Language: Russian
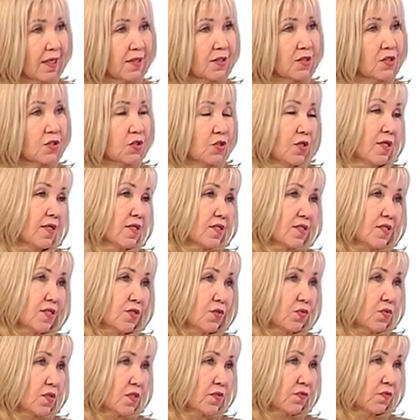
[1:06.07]
Они начались
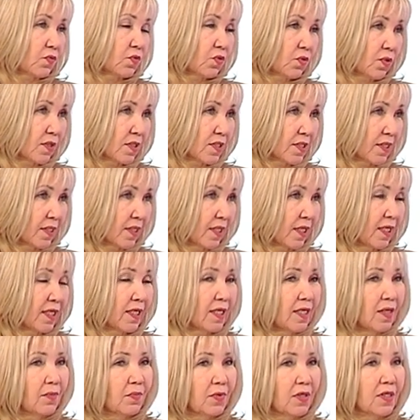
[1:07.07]
здесь у нас в городе,
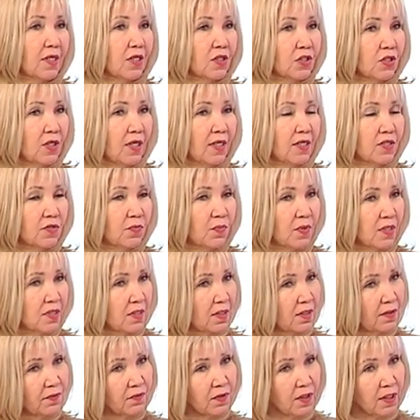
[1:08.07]
угу. продолжались в
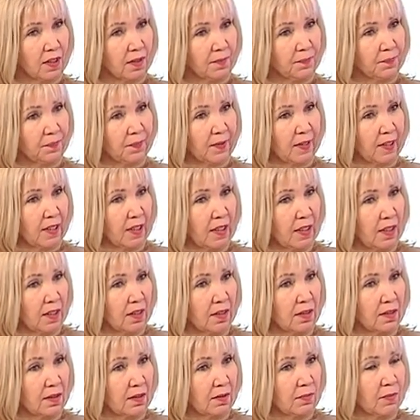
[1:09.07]
Москве.
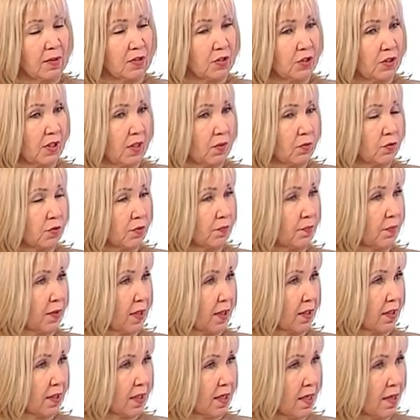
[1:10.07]
Э, большая очень
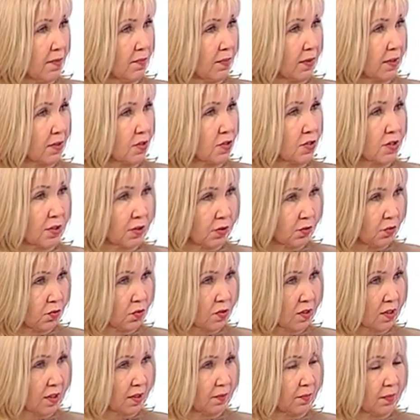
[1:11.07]
программа,
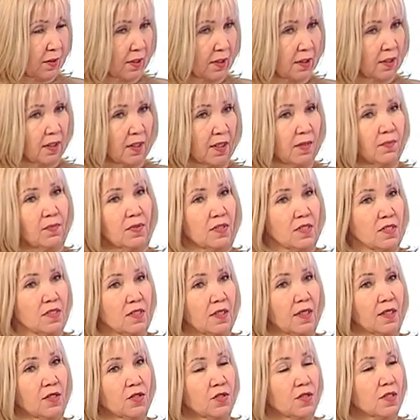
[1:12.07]
серьезная программа,
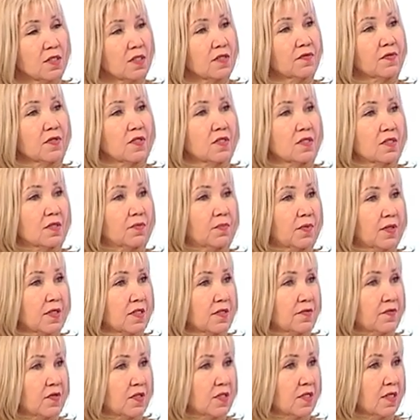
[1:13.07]
состоящая из 20
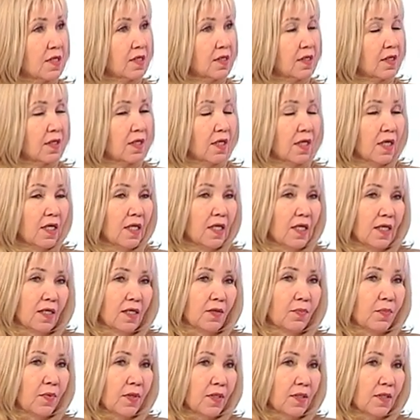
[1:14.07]
произведений.
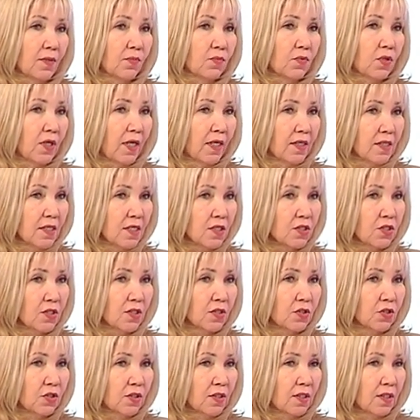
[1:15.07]
Поэтому,
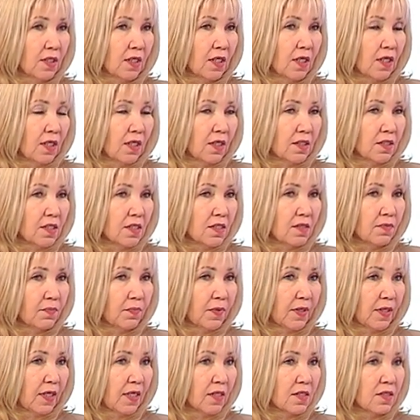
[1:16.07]
конечно же, детям
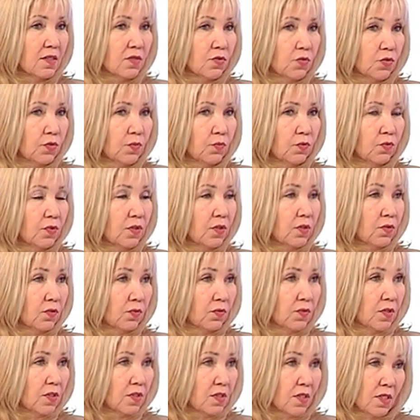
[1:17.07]
приходилось очень много
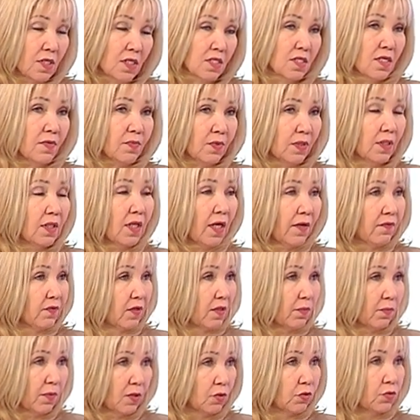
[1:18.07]
трудиться. Это самое
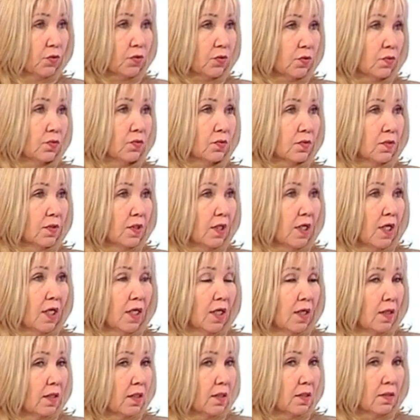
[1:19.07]
главное, большой труд.
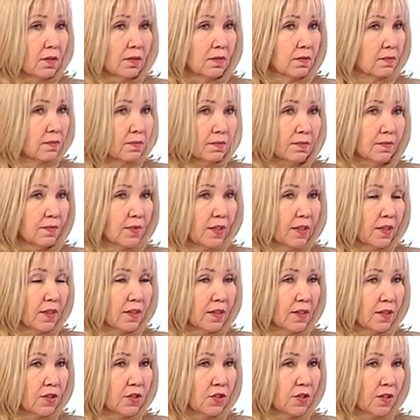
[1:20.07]
А,
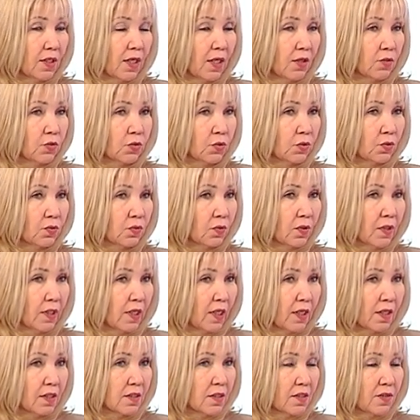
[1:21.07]
некоторые считают, что
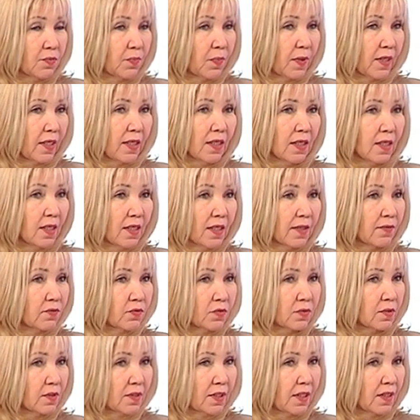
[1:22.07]
дети поехали,
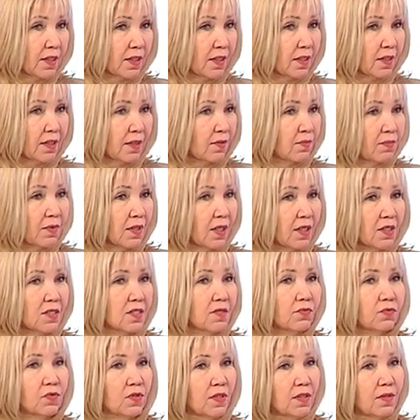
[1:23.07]
вот какие там
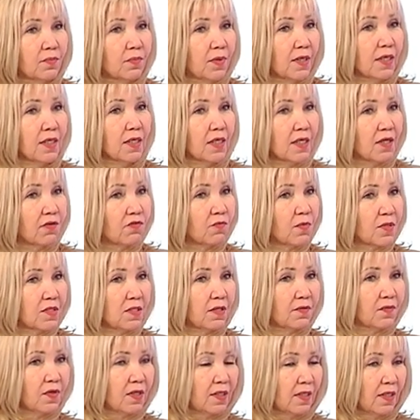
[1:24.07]
молодцы, вот они поехали в
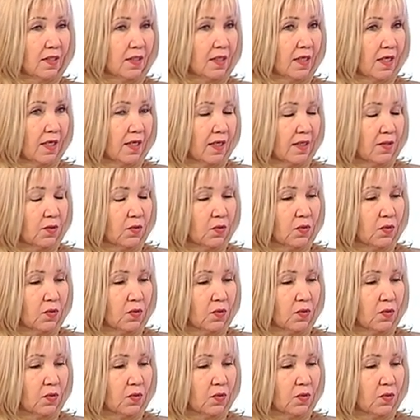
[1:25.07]
Москве и так далее. Угу.